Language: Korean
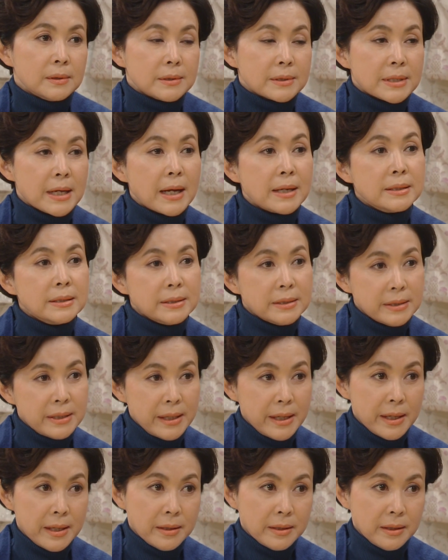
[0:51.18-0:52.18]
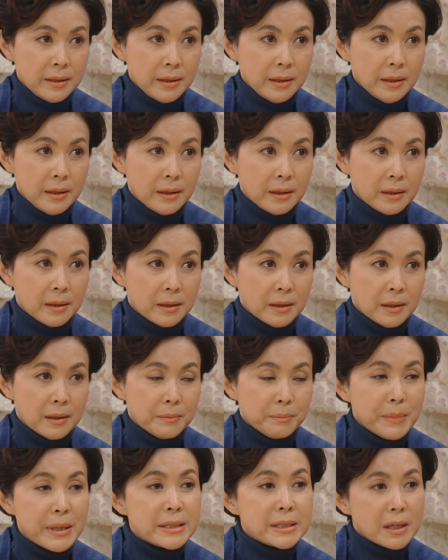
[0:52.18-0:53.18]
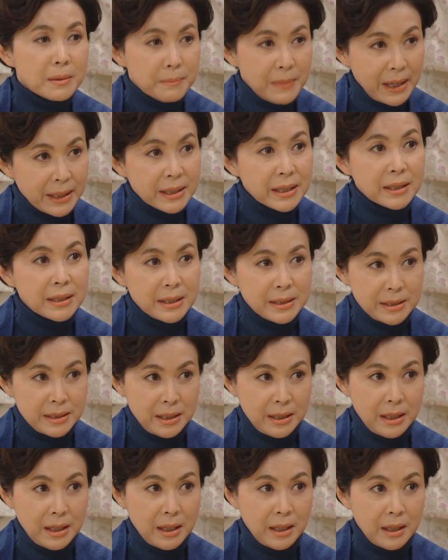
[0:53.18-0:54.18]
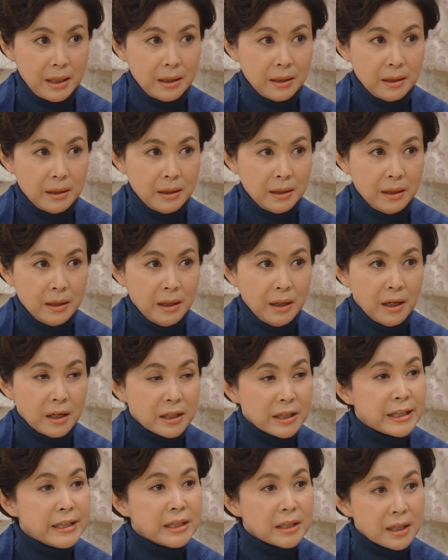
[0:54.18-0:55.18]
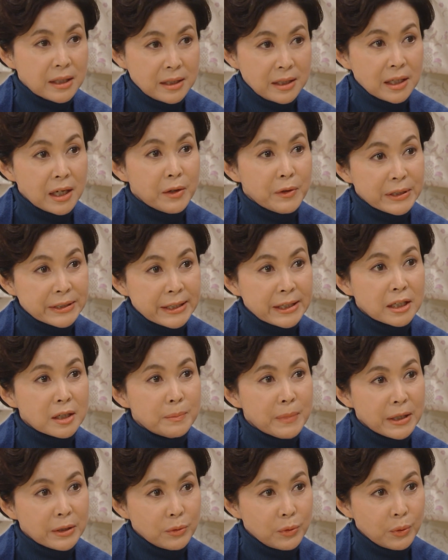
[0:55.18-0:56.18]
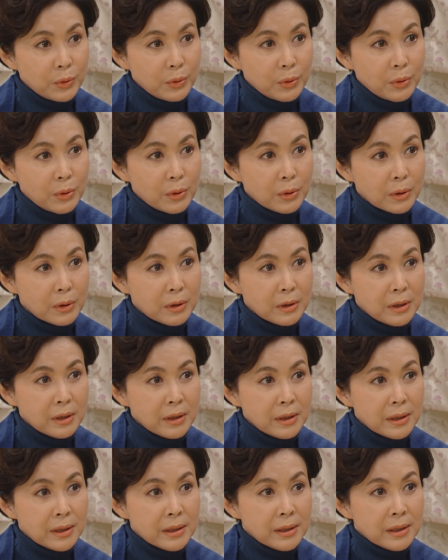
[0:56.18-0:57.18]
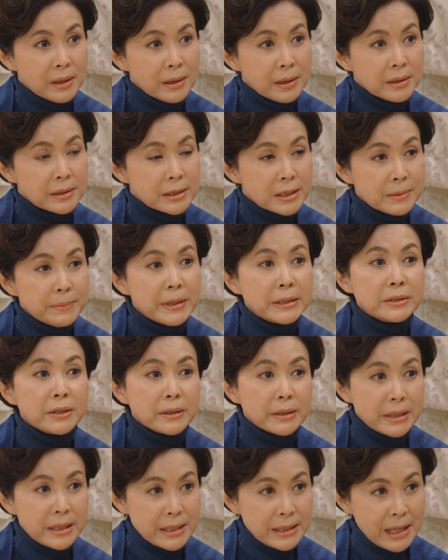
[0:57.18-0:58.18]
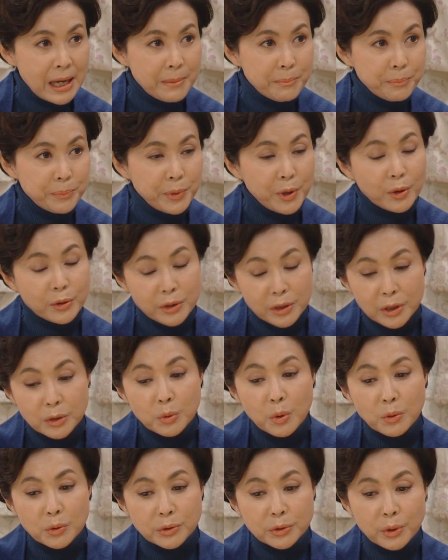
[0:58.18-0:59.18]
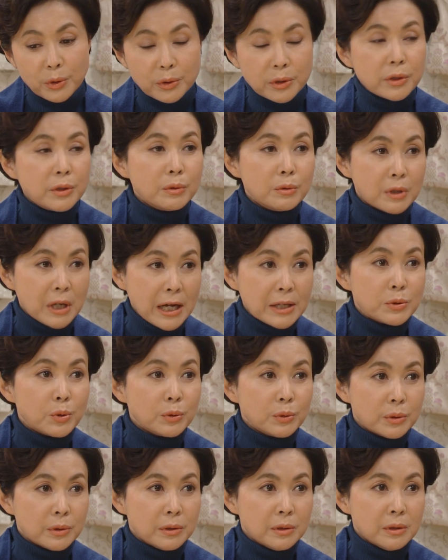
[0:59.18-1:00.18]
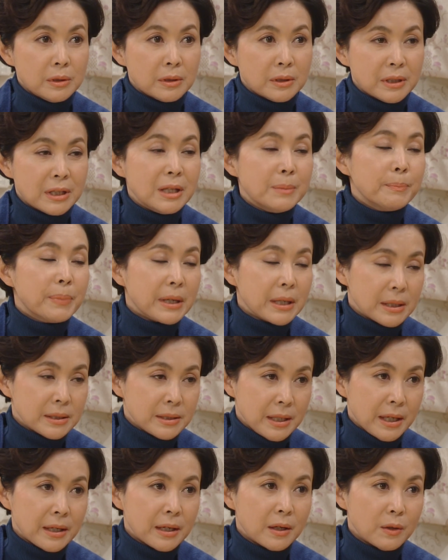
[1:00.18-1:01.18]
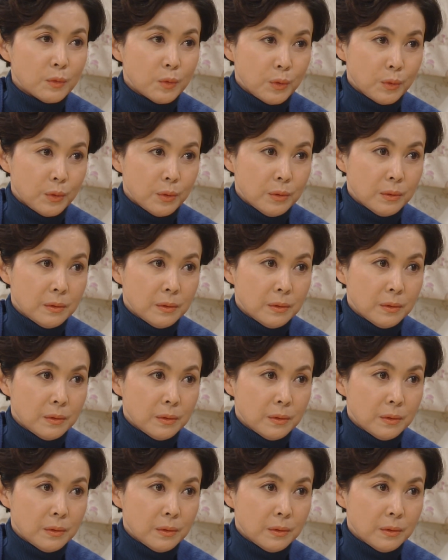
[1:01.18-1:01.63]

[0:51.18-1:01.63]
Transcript: 작은 새에게 매장 맡게 됐잖아. 그러니까 네가 회사 그만두고 집에서 네 남편, 네 동서 그리고 가족들 뒷바라지 하라고.